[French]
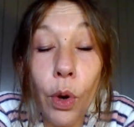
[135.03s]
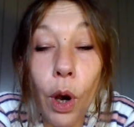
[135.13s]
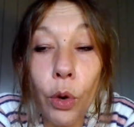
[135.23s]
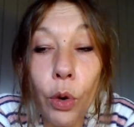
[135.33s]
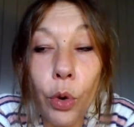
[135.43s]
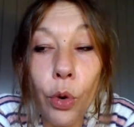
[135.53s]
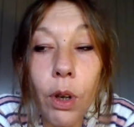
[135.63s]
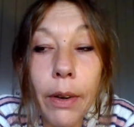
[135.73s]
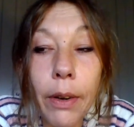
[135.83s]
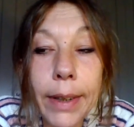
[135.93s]
entre
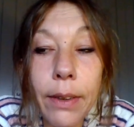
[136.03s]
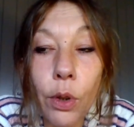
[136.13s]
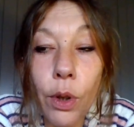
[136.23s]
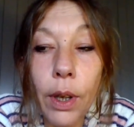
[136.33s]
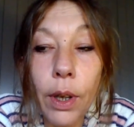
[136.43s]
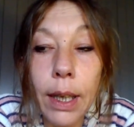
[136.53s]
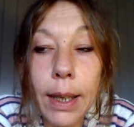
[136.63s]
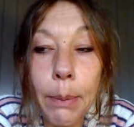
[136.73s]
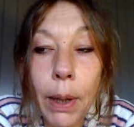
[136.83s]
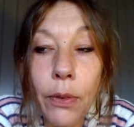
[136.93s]
l'enquêteur
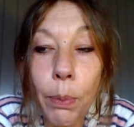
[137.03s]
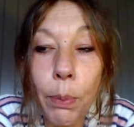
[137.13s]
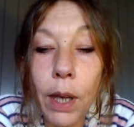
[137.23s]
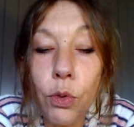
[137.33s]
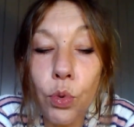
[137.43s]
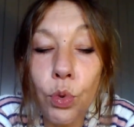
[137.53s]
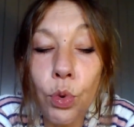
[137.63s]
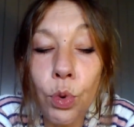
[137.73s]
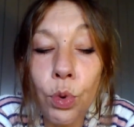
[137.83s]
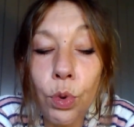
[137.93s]
et
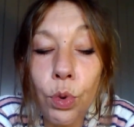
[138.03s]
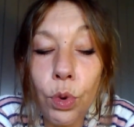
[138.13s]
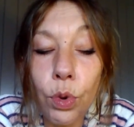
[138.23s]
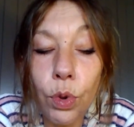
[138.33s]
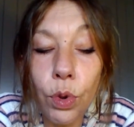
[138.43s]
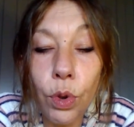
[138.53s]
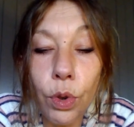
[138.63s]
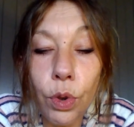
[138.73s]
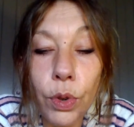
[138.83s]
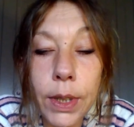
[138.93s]
passe-partout,
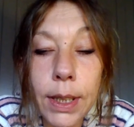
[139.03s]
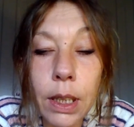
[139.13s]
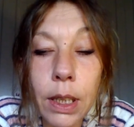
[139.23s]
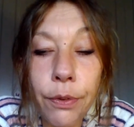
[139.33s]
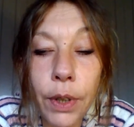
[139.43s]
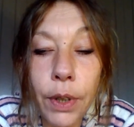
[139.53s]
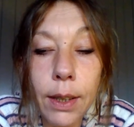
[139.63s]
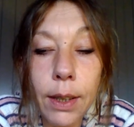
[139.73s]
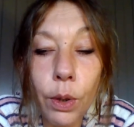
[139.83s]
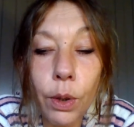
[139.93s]
ce qui
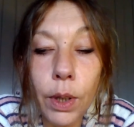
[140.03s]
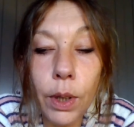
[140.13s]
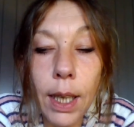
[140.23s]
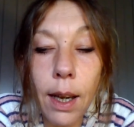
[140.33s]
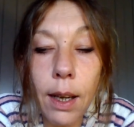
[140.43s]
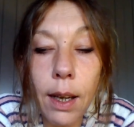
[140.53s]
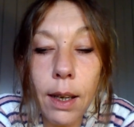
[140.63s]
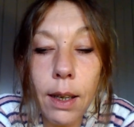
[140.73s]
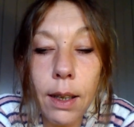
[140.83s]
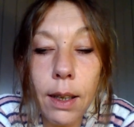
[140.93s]
fait qu'il n'y a
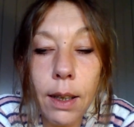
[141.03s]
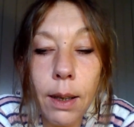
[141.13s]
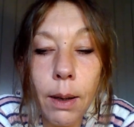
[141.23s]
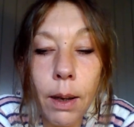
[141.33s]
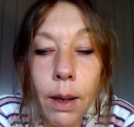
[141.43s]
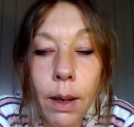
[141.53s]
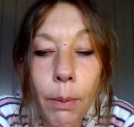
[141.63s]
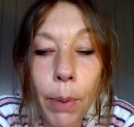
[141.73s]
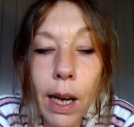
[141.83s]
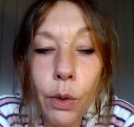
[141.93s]

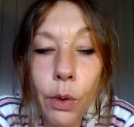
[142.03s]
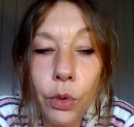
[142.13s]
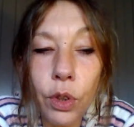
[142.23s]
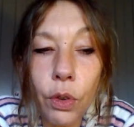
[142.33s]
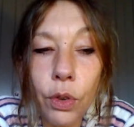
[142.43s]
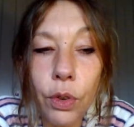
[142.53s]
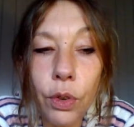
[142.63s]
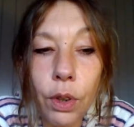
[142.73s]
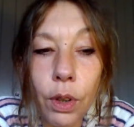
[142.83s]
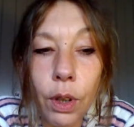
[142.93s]
pas la conscience
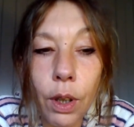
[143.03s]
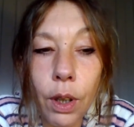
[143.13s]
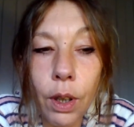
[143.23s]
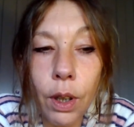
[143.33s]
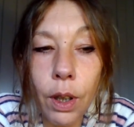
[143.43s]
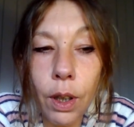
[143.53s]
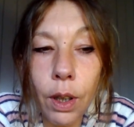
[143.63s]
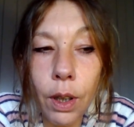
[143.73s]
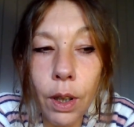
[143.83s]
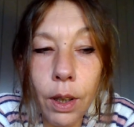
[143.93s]

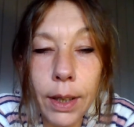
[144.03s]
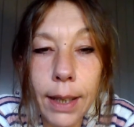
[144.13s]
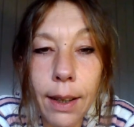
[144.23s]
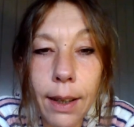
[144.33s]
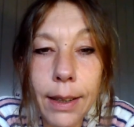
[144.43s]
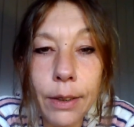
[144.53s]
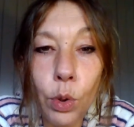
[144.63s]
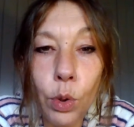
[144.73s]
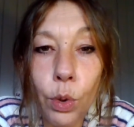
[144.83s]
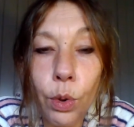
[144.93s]
d'être les
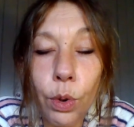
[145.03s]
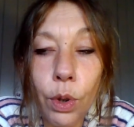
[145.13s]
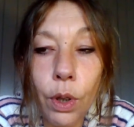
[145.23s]
deux,